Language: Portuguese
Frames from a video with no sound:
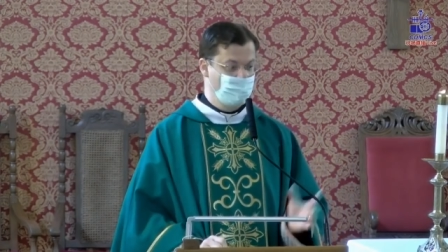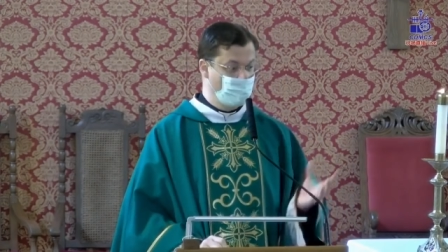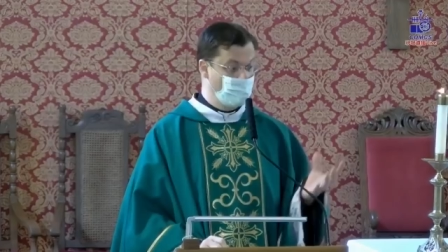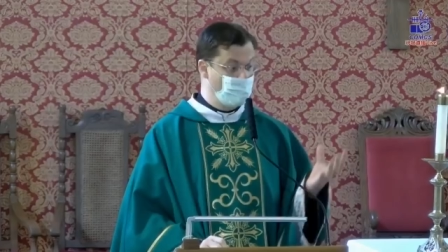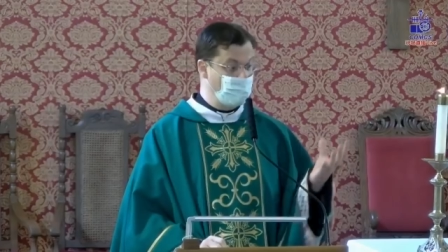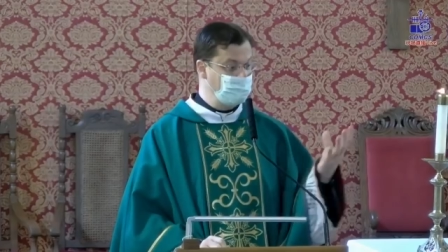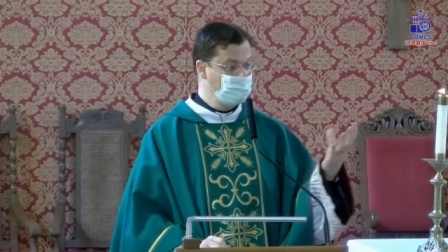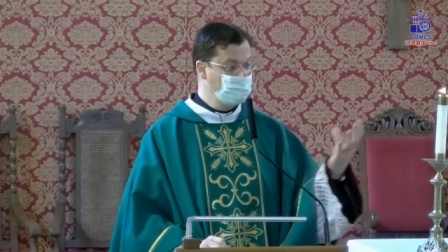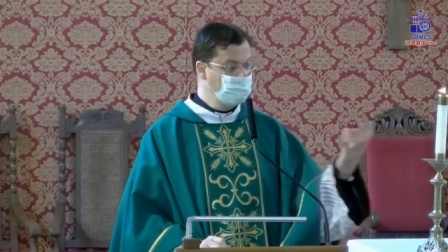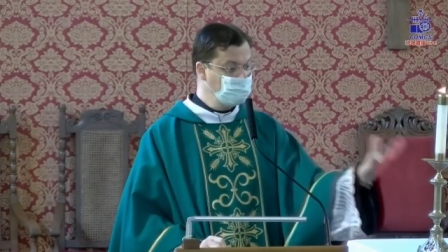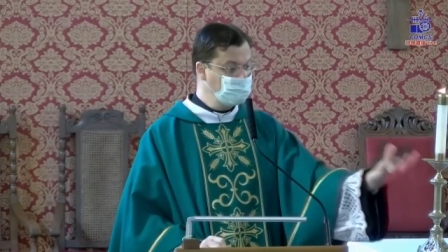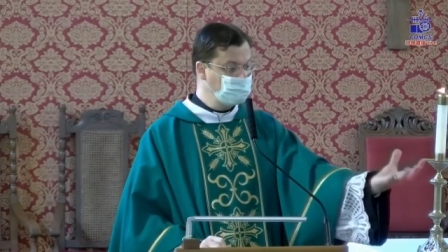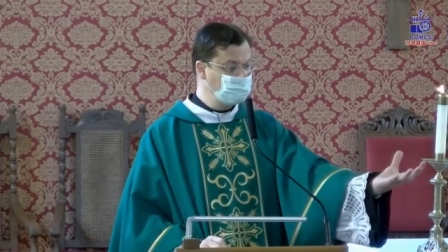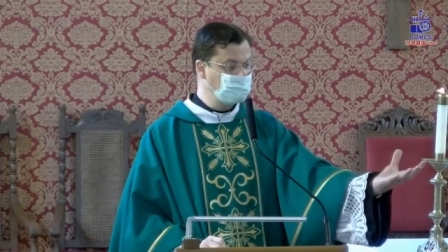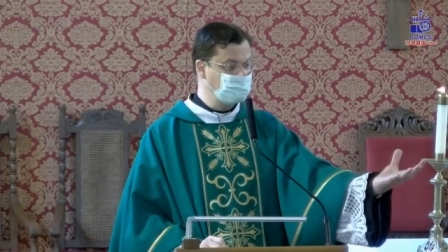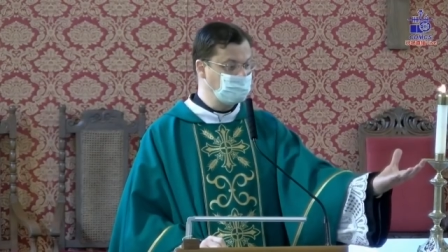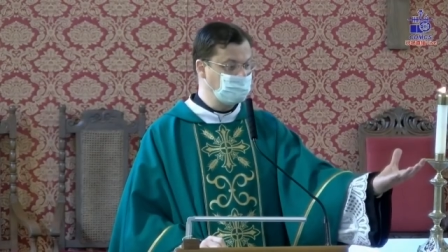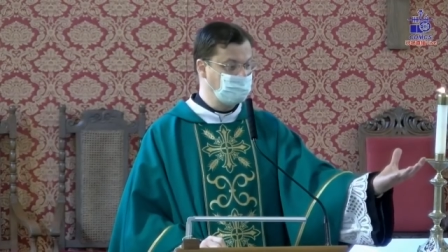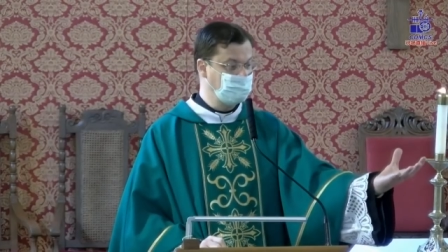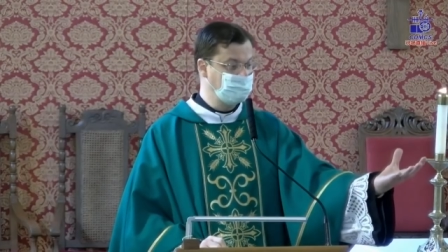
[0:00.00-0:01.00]
O
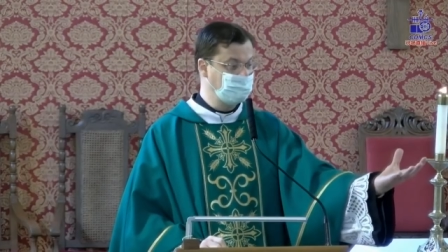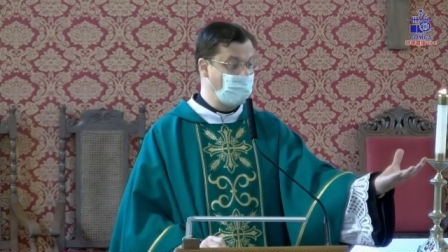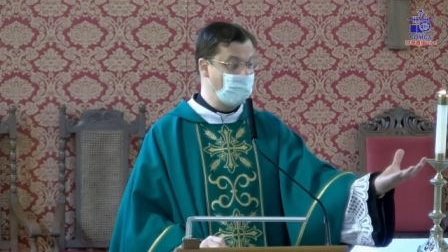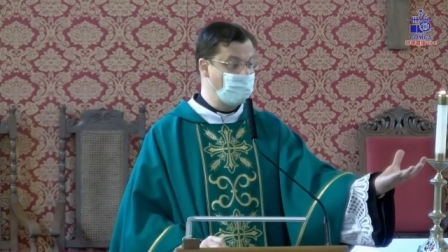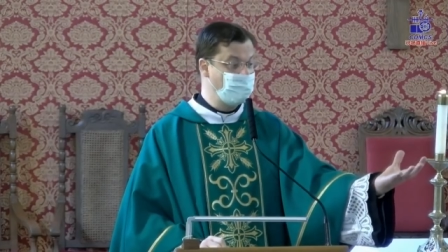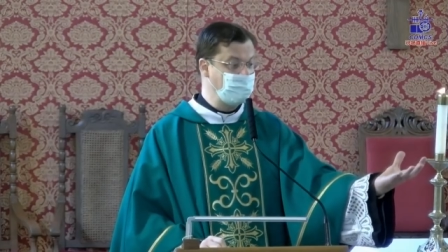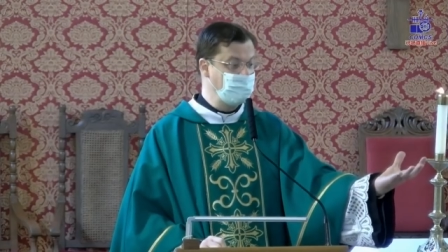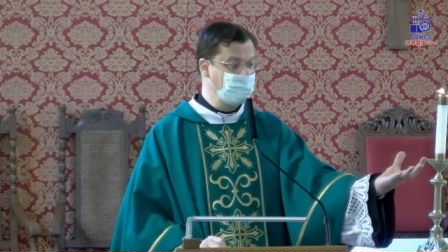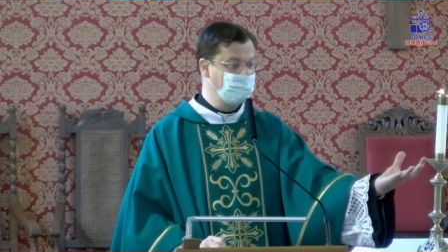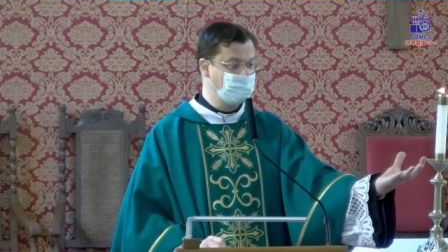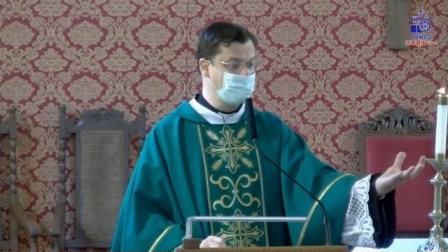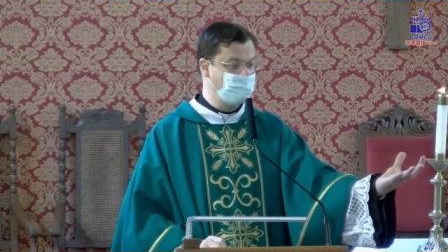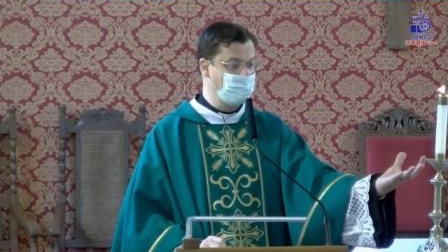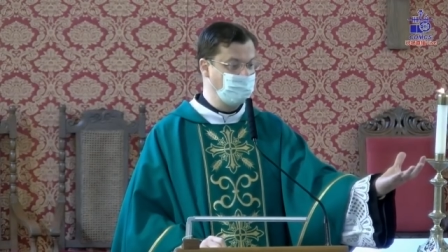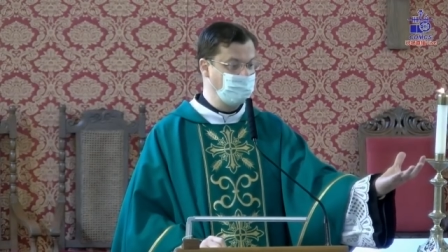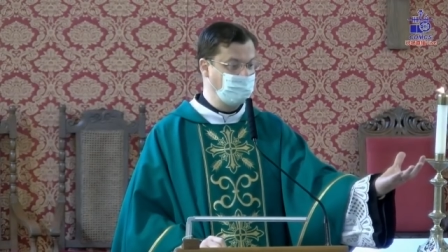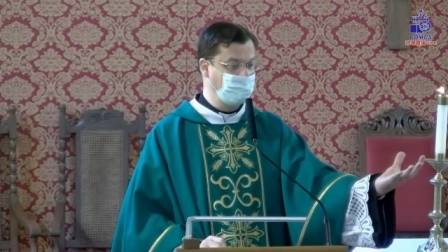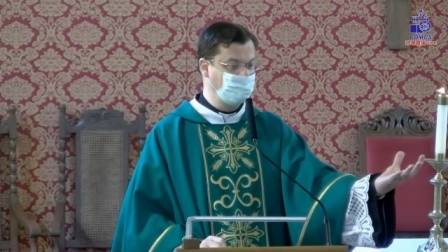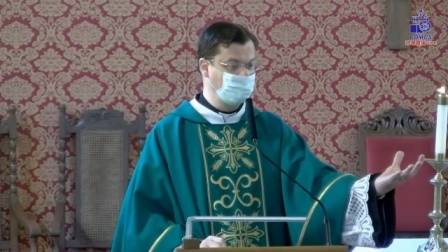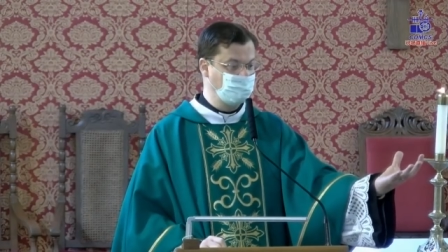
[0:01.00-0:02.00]
anúncio está
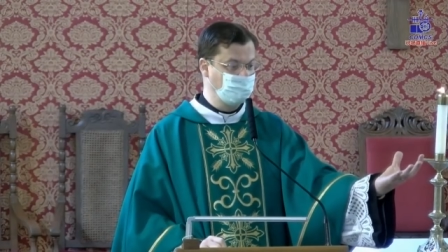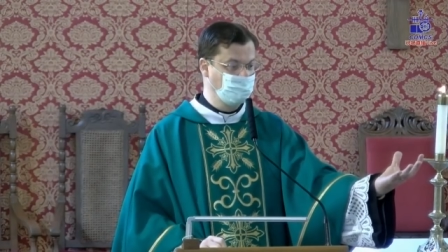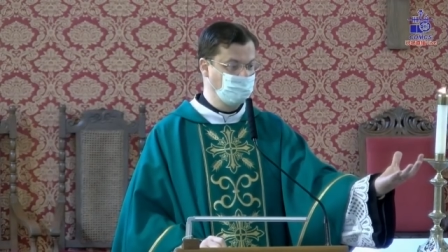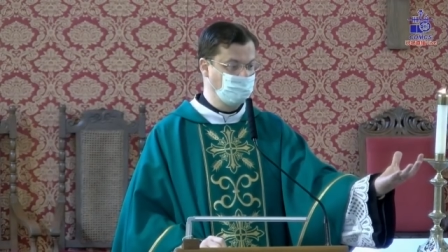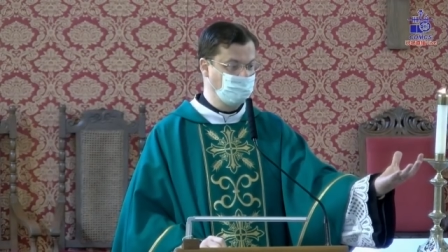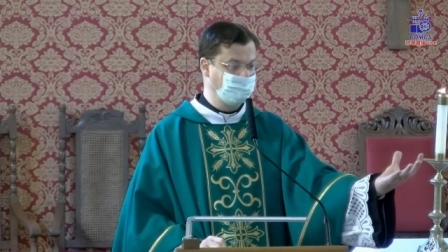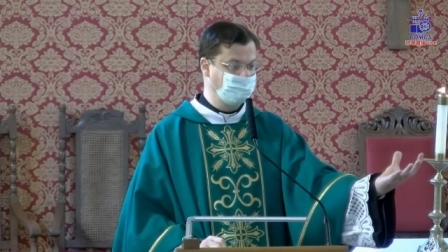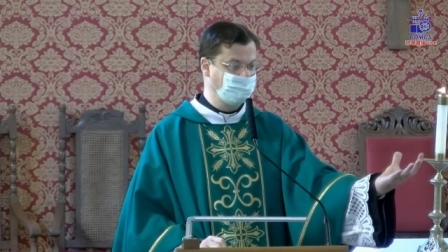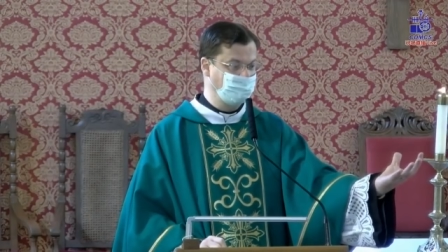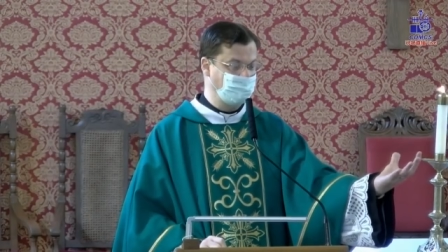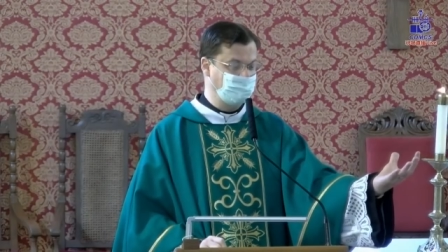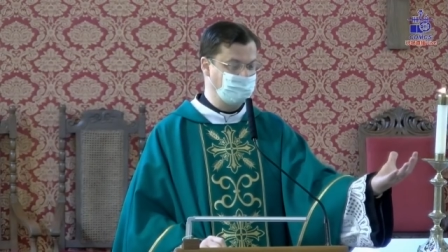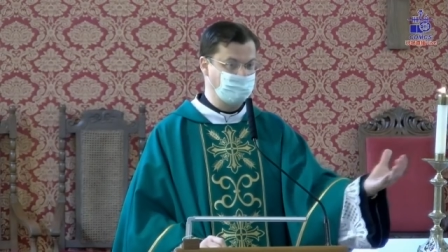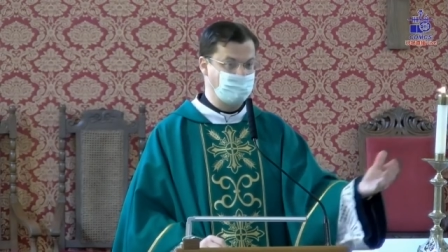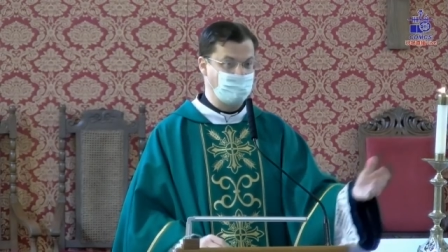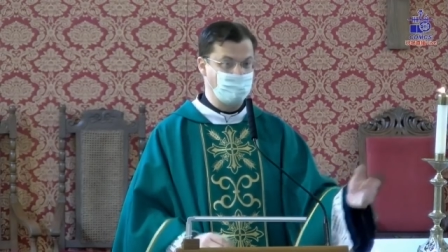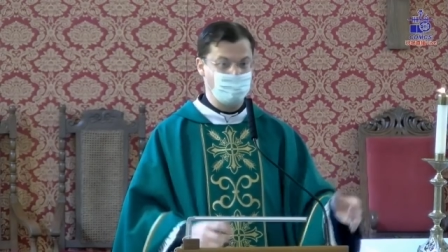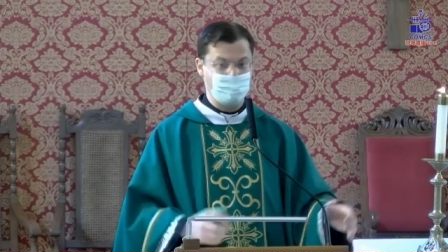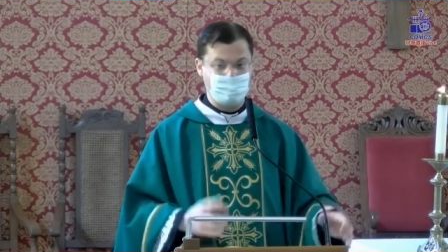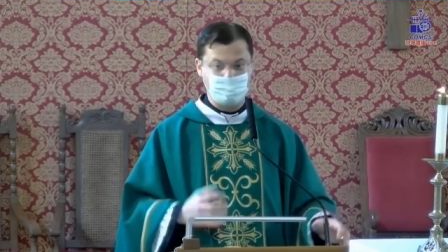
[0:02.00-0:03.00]
principalmente no Novo
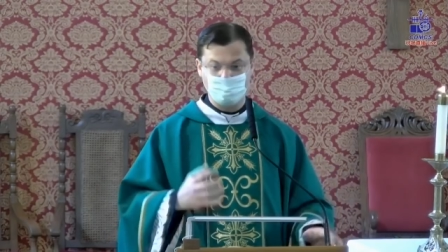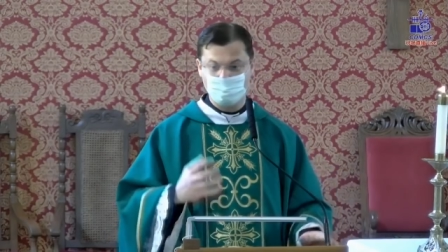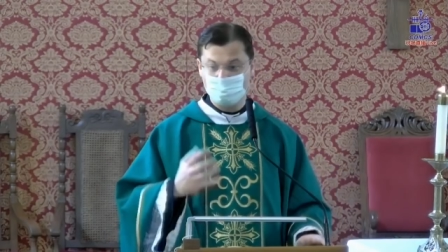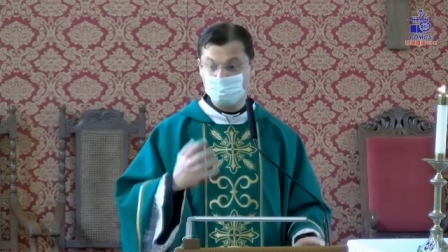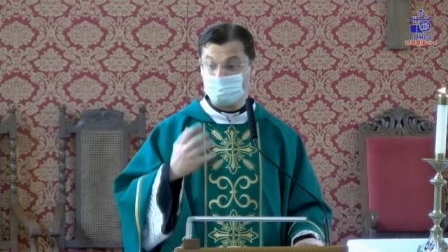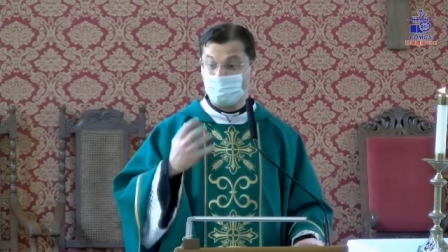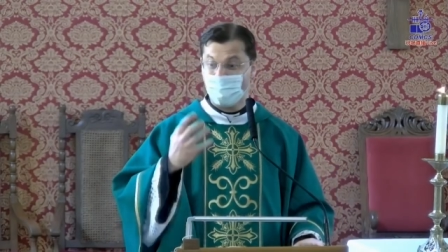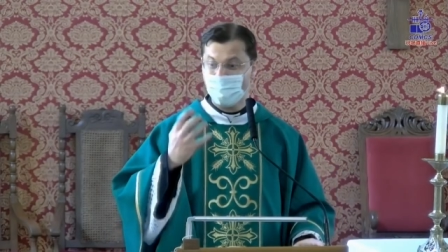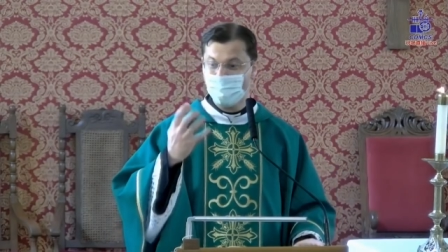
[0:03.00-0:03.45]
Testamento.